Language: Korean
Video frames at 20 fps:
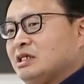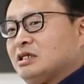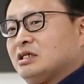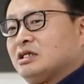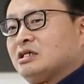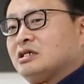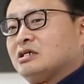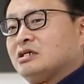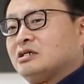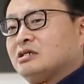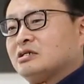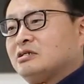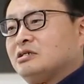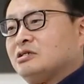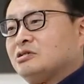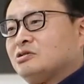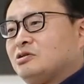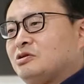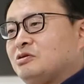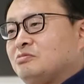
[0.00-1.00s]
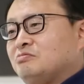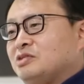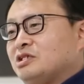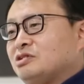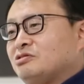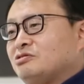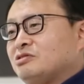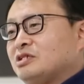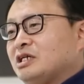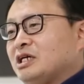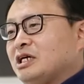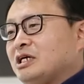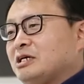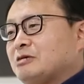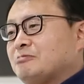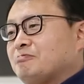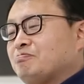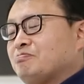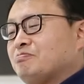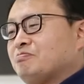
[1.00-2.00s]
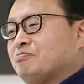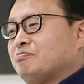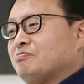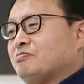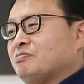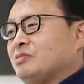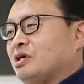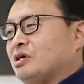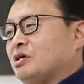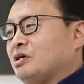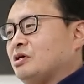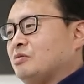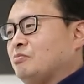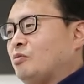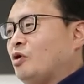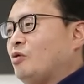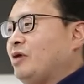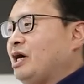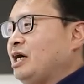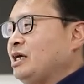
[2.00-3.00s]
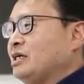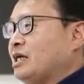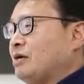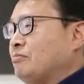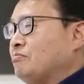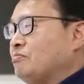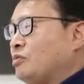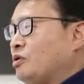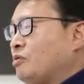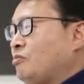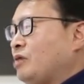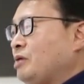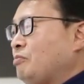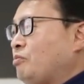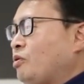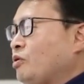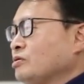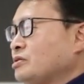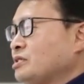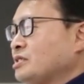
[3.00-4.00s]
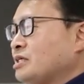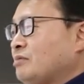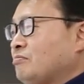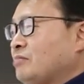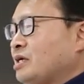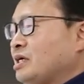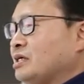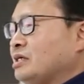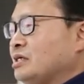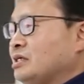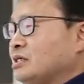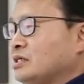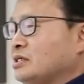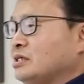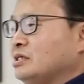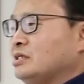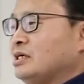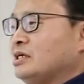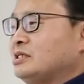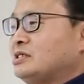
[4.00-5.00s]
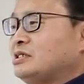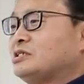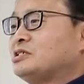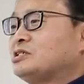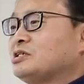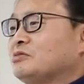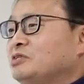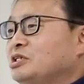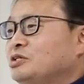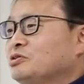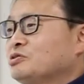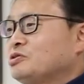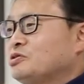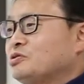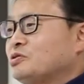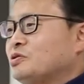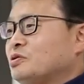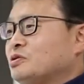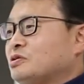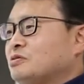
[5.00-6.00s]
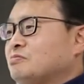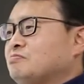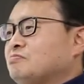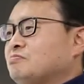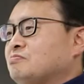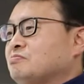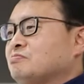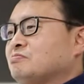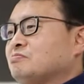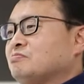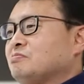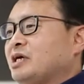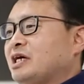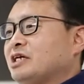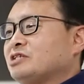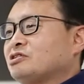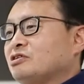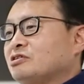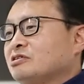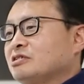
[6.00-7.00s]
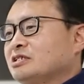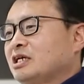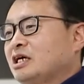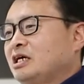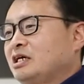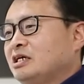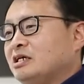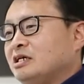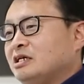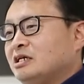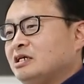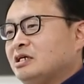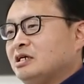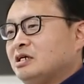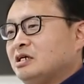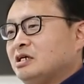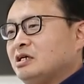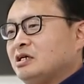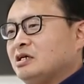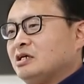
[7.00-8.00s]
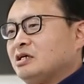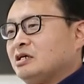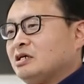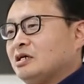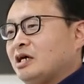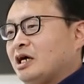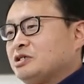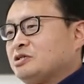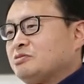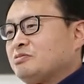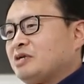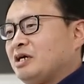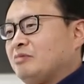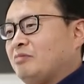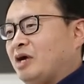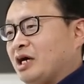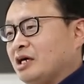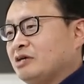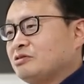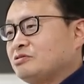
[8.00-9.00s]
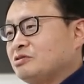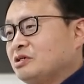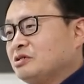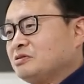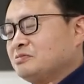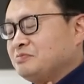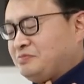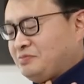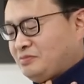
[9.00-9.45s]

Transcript: 어, 그리고 미국의 어, 모바일 단, 모바일 포스 단말기에 직접 리눅스를 공급했었는데 어, 아쉽게 망했고요.